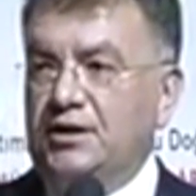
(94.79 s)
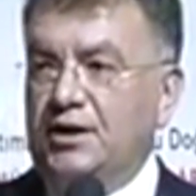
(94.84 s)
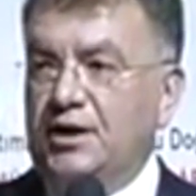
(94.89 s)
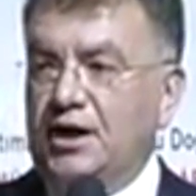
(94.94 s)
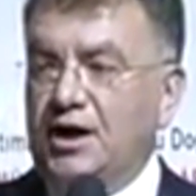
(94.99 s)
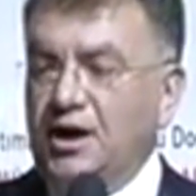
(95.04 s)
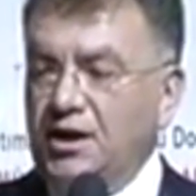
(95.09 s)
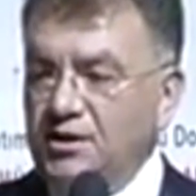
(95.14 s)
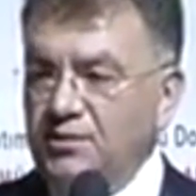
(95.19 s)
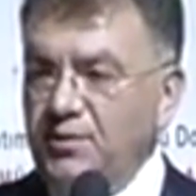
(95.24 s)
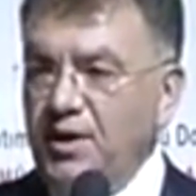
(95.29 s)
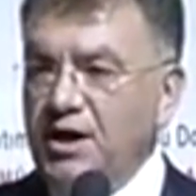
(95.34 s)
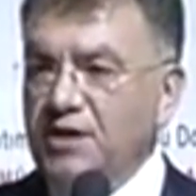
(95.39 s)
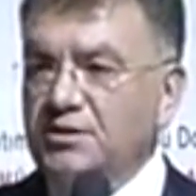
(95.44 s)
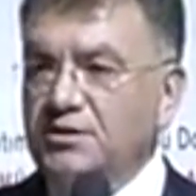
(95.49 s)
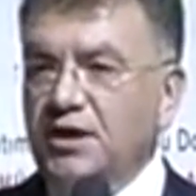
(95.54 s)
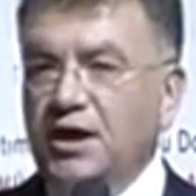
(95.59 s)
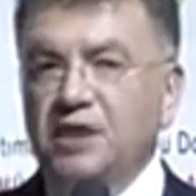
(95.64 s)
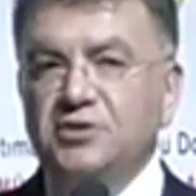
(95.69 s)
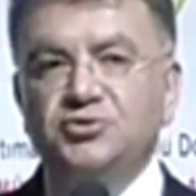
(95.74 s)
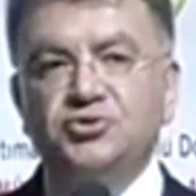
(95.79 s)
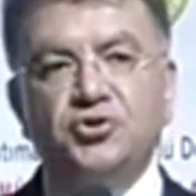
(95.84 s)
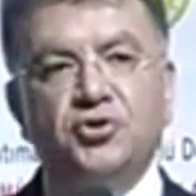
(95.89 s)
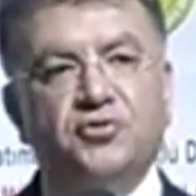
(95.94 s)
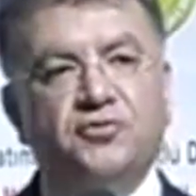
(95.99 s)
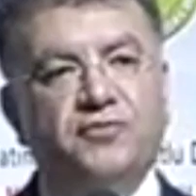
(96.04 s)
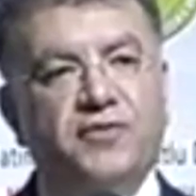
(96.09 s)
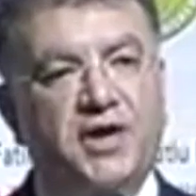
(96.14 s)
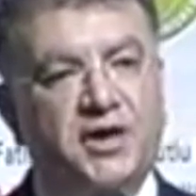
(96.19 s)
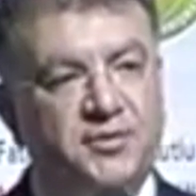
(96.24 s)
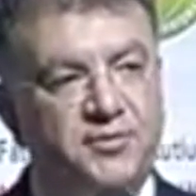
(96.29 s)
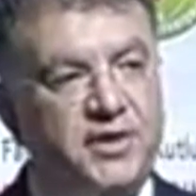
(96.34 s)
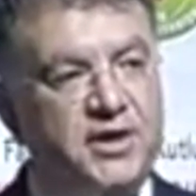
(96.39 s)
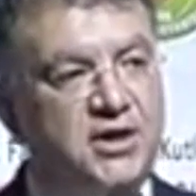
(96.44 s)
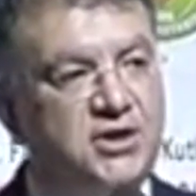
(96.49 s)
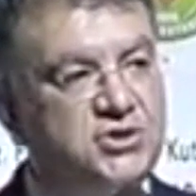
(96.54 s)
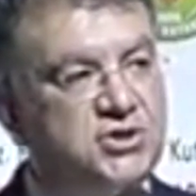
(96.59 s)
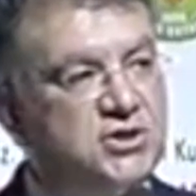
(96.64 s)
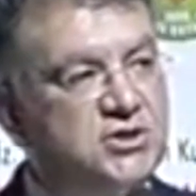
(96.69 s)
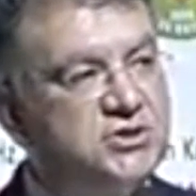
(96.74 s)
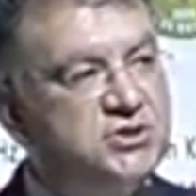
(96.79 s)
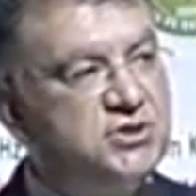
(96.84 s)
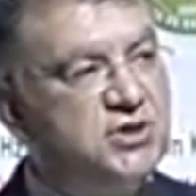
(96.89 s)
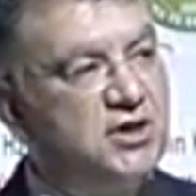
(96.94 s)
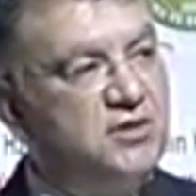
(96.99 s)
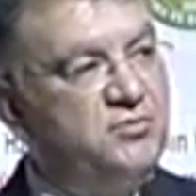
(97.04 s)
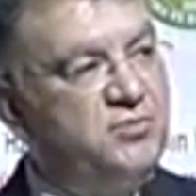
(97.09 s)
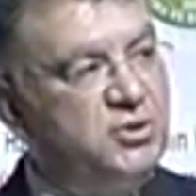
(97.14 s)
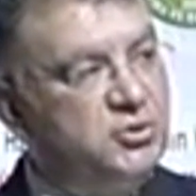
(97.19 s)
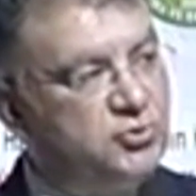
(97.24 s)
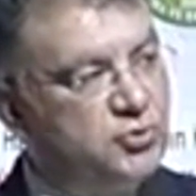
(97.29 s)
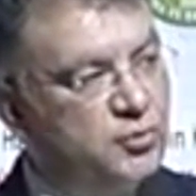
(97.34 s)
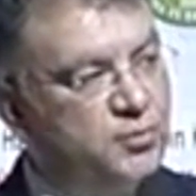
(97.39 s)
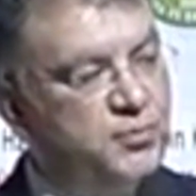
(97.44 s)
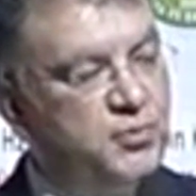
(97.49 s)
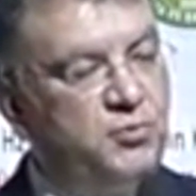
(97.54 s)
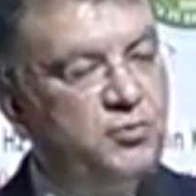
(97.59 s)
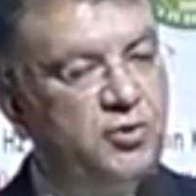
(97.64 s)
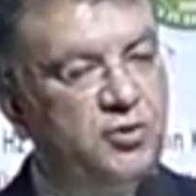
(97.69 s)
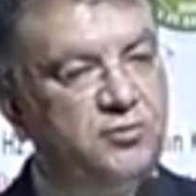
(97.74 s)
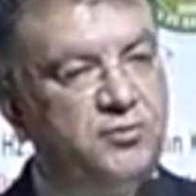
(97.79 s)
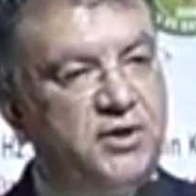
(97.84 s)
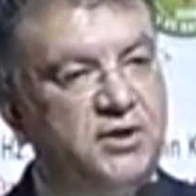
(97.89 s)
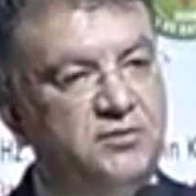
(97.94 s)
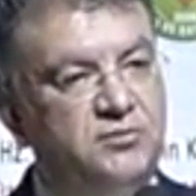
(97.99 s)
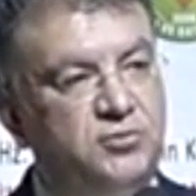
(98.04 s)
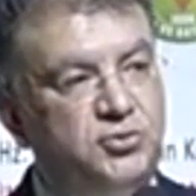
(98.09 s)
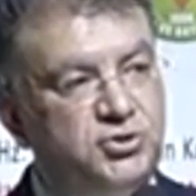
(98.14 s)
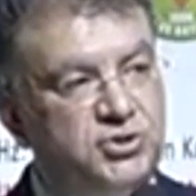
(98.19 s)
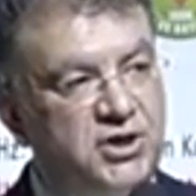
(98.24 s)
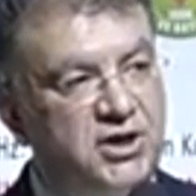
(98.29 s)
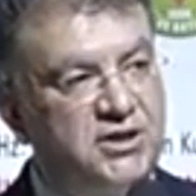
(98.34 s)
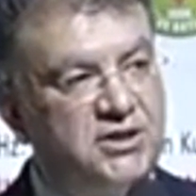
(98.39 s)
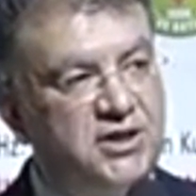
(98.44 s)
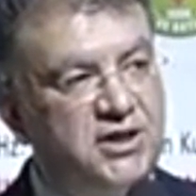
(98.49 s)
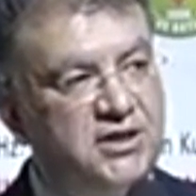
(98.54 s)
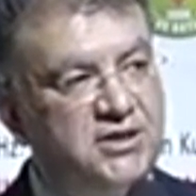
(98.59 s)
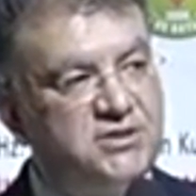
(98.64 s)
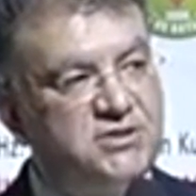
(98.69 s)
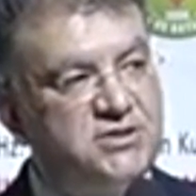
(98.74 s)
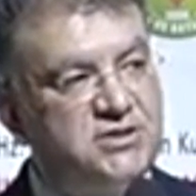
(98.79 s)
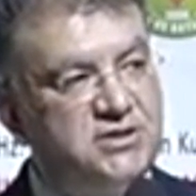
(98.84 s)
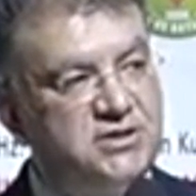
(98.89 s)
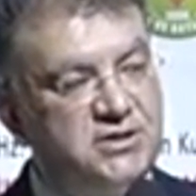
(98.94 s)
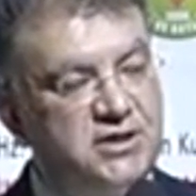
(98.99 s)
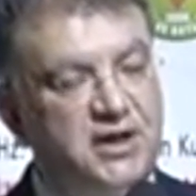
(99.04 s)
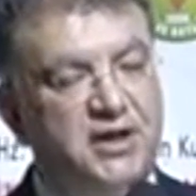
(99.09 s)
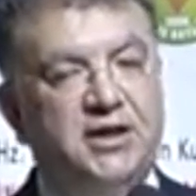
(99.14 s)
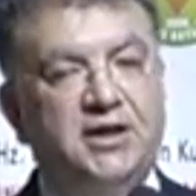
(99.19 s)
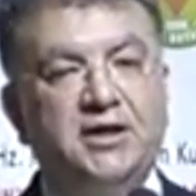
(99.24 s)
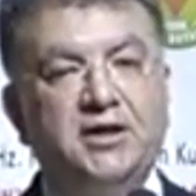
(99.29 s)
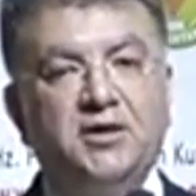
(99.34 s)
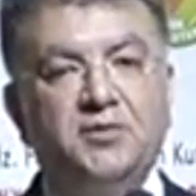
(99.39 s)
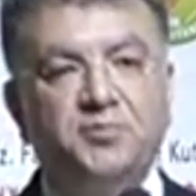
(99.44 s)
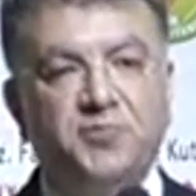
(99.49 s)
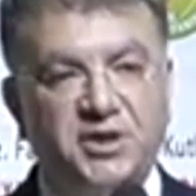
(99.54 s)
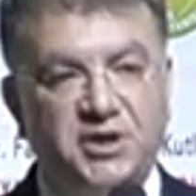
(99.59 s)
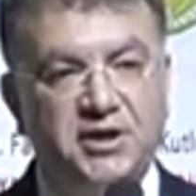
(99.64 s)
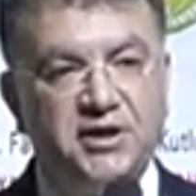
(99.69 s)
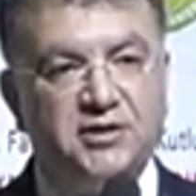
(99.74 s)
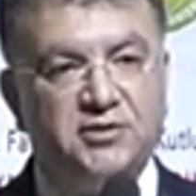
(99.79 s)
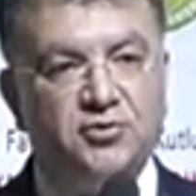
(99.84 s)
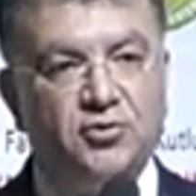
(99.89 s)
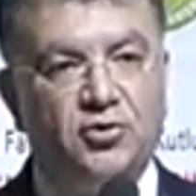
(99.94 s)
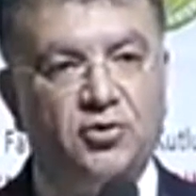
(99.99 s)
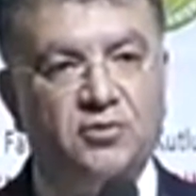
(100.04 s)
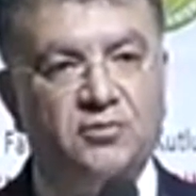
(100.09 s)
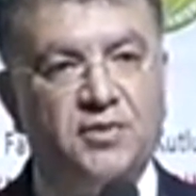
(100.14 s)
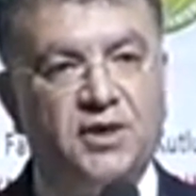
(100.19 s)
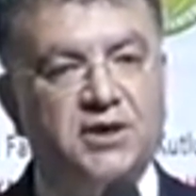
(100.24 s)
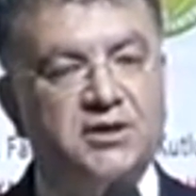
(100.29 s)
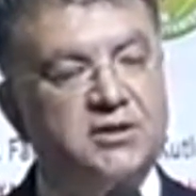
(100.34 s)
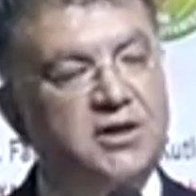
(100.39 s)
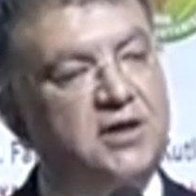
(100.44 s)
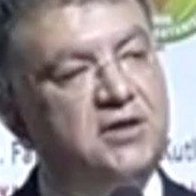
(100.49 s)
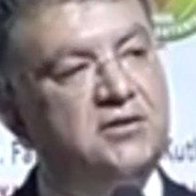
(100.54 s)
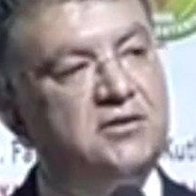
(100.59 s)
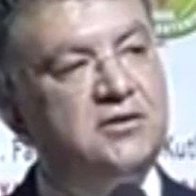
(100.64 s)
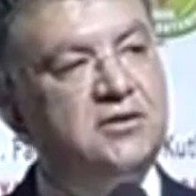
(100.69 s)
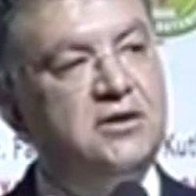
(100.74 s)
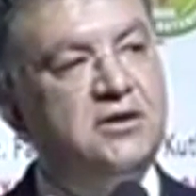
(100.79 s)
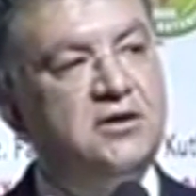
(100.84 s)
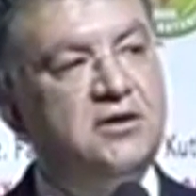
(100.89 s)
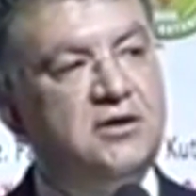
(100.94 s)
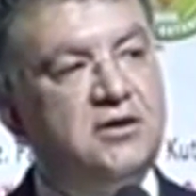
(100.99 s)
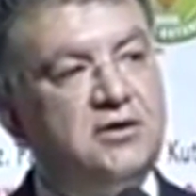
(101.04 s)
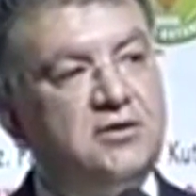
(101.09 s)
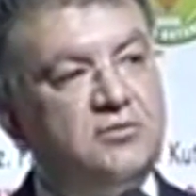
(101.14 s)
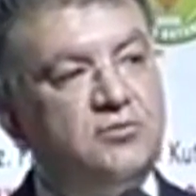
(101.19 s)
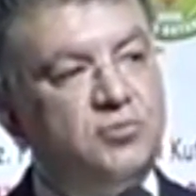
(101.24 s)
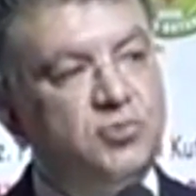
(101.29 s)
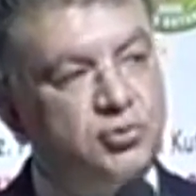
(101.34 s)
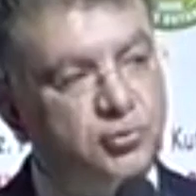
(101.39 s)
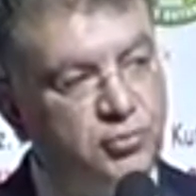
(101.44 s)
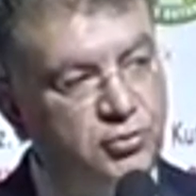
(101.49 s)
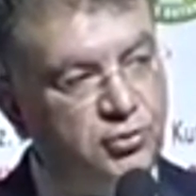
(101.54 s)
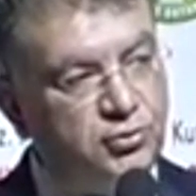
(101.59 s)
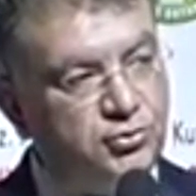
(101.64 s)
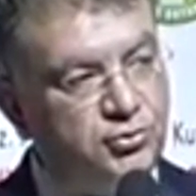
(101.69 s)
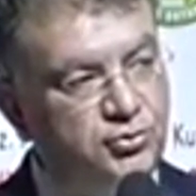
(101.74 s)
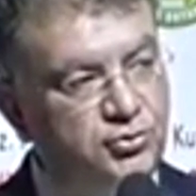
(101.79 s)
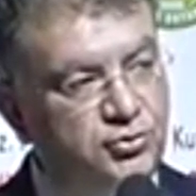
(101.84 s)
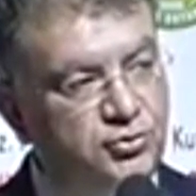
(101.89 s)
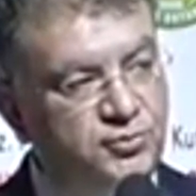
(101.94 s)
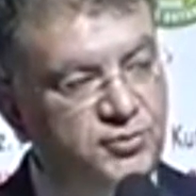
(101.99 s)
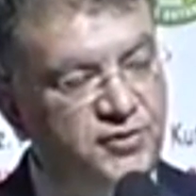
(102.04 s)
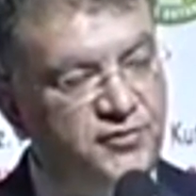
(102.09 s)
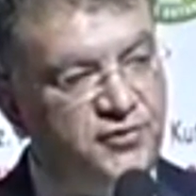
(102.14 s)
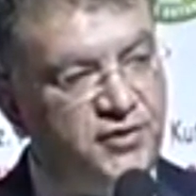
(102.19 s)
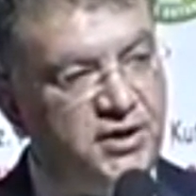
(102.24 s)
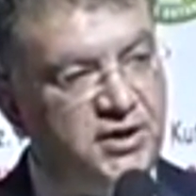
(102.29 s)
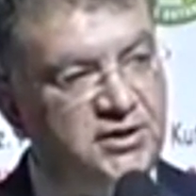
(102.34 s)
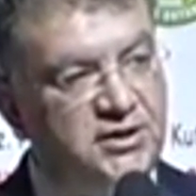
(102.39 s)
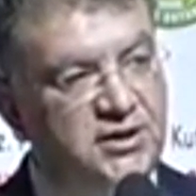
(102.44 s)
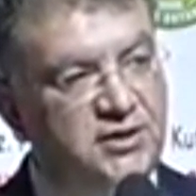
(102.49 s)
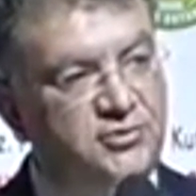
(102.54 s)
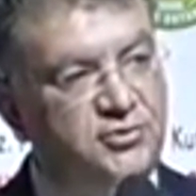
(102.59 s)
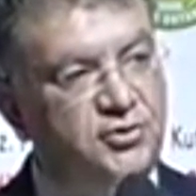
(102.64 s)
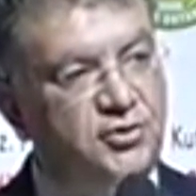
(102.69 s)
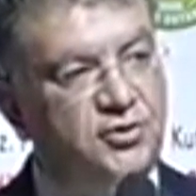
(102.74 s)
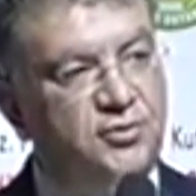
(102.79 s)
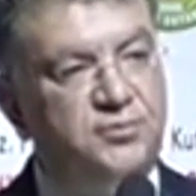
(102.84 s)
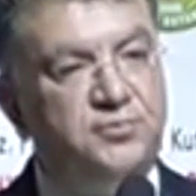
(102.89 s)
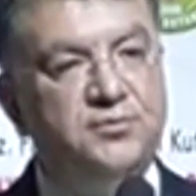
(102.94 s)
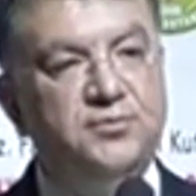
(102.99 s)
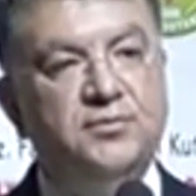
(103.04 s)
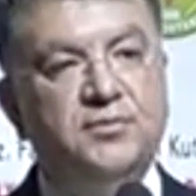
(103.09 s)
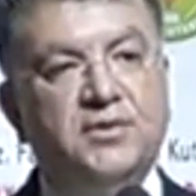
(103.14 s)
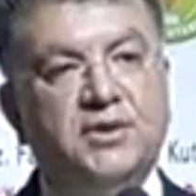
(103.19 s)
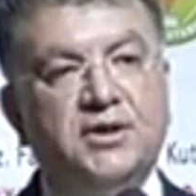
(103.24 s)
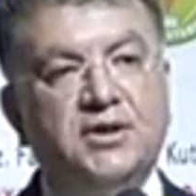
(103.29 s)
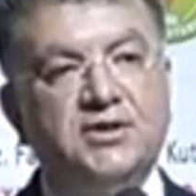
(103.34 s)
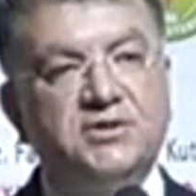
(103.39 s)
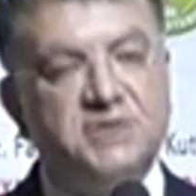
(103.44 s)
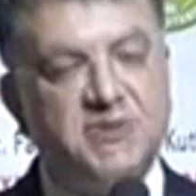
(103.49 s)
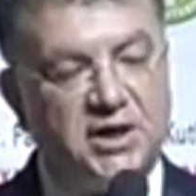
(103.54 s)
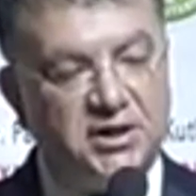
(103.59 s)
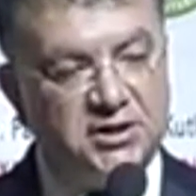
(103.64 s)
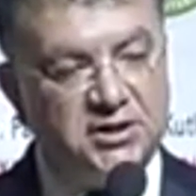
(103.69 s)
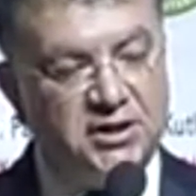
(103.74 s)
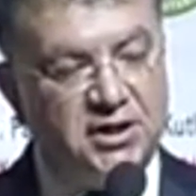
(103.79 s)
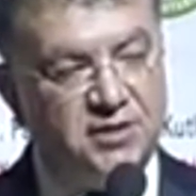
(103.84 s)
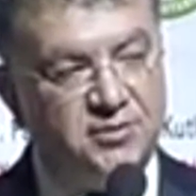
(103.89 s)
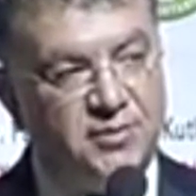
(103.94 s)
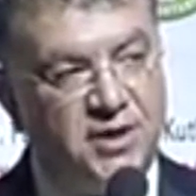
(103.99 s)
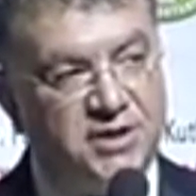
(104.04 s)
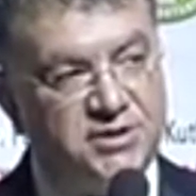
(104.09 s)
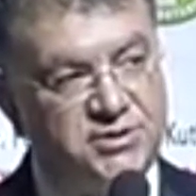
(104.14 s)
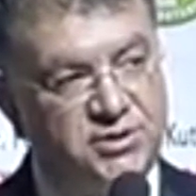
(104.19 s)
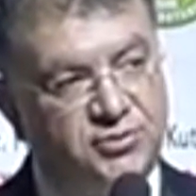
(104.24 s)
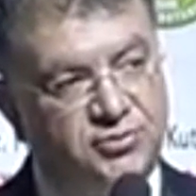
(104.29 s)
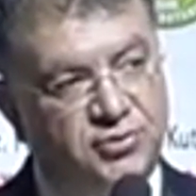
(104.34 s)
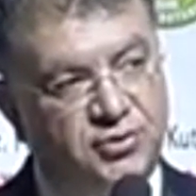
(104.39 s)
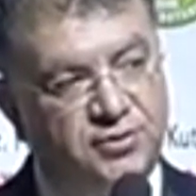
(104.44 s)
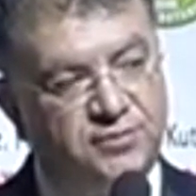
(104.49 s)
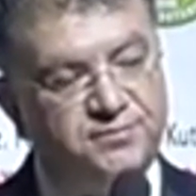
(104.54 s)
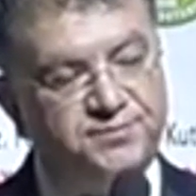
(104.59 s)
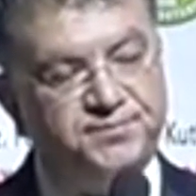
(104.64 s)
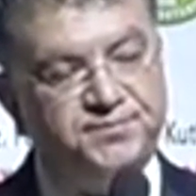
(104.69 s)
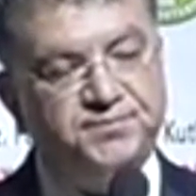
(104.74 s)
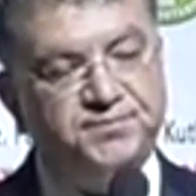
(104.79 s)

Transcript: almaktan çok vermeye çalışan bir toplum olmanın mücadelesinde birlikte olmaktan mutluluk duyduğumu ifade ediyorum. Saygılarımı arz ediyorum.